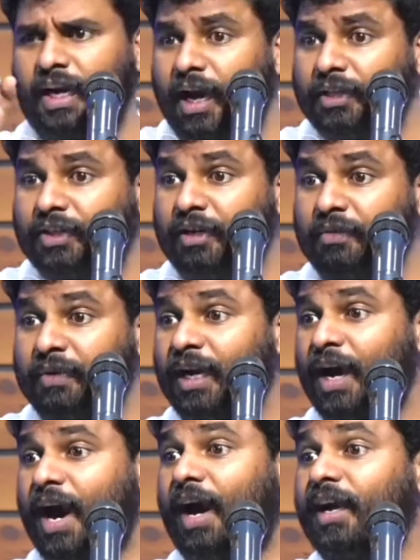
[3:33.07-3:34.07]
எல்லாத்தையுமே
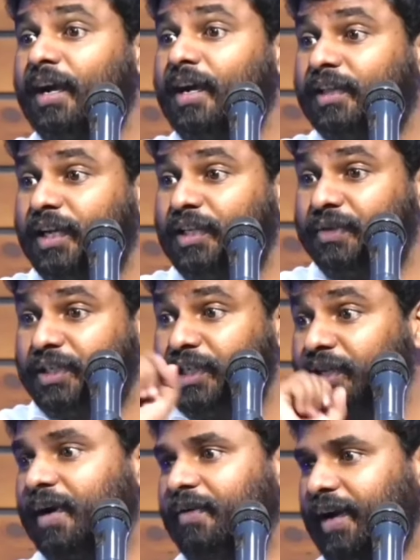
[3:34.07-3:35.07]
அழகாக தெரிஞ்சு
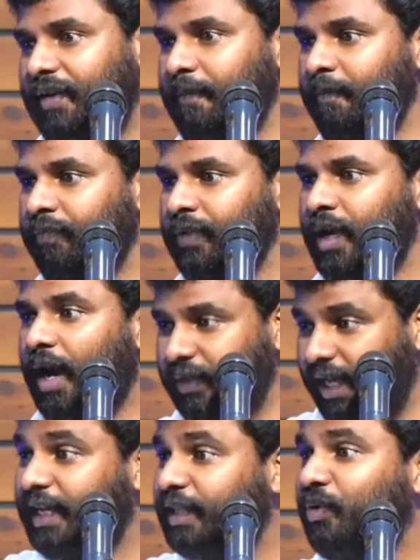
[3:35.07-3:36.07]
வச்சிருந்தவன் அவன்
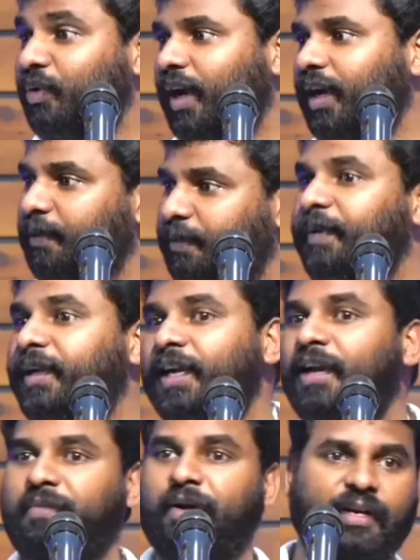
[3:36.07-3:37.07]
அவன் என்கிட்ட சொல்லுவான் இப்படி இப்படி
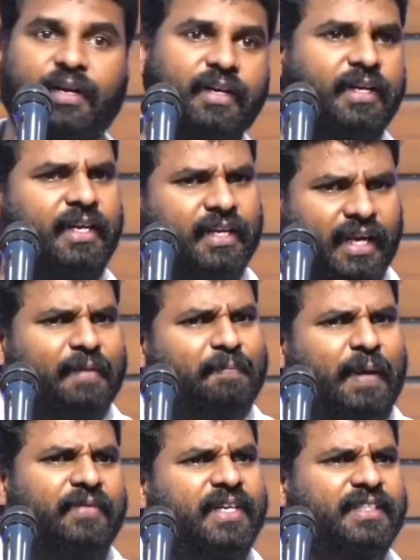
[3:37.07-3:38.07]
இருக்கலாமே அப்படின்னு நீ நல்லா
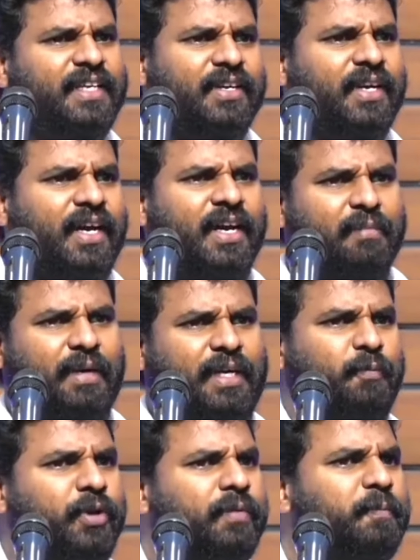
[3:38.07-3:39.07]
பண்ணுவேன்னு தெரியும்டா
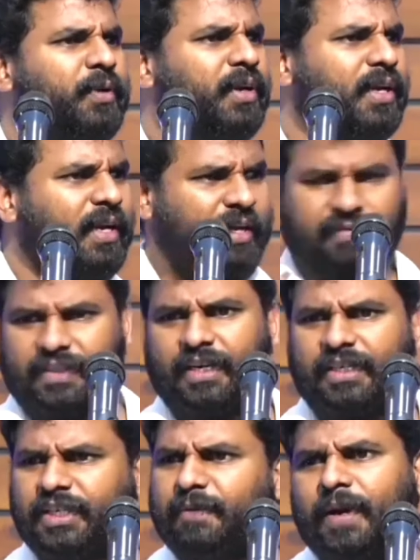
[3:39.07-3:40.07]
பட் போய் போய் நீ
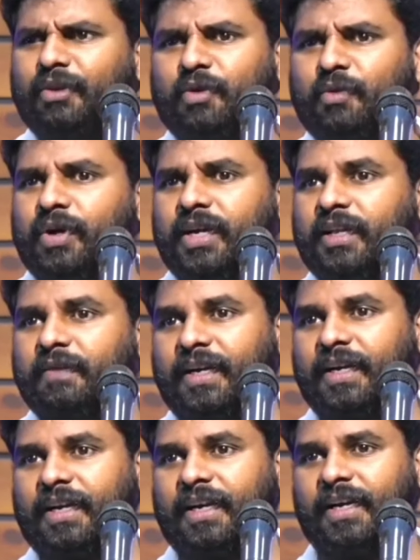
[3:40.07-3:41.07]
வந்து ரசிக்கப்படாத ஒரு பொண்ணை இது
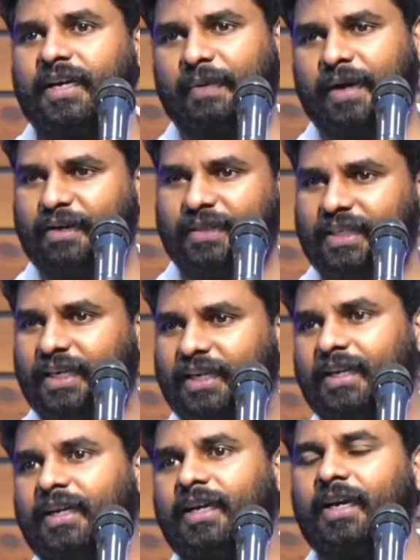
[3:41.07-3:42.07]
பண்ணியிருக்கீங்க இந்த பாருங்க
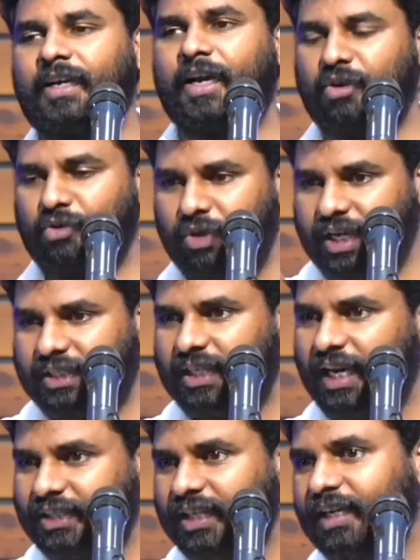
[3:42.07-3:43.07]
பாஸ்டர் என்னுடைய
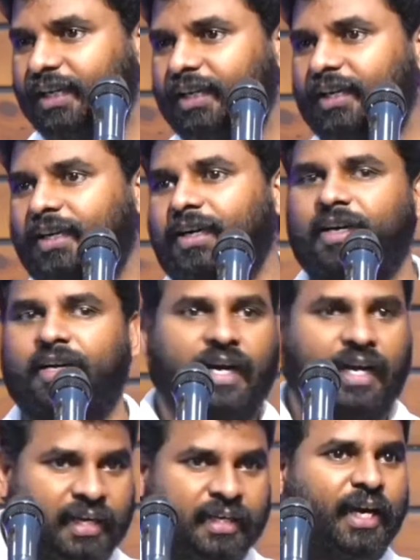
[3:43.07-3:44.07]
செலெக்ஷன்
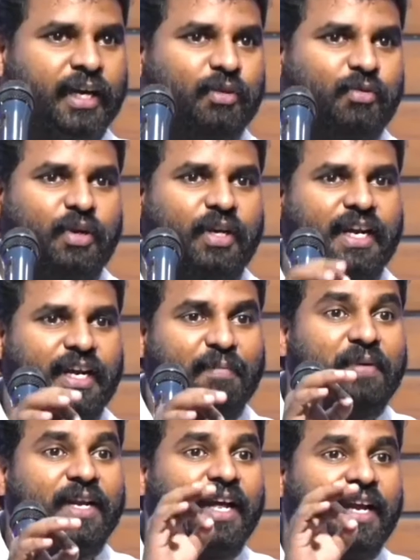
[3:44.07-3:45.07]
கரெக்டாக இருக்கும் நீங்கள் என்ன
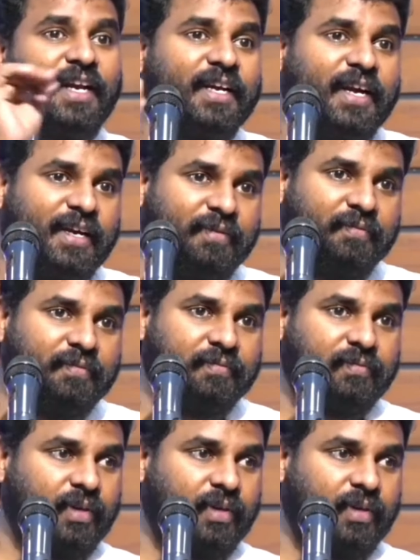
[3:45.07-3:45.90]
நம்புறீங்களா இல்லையான்னு கேட்டான்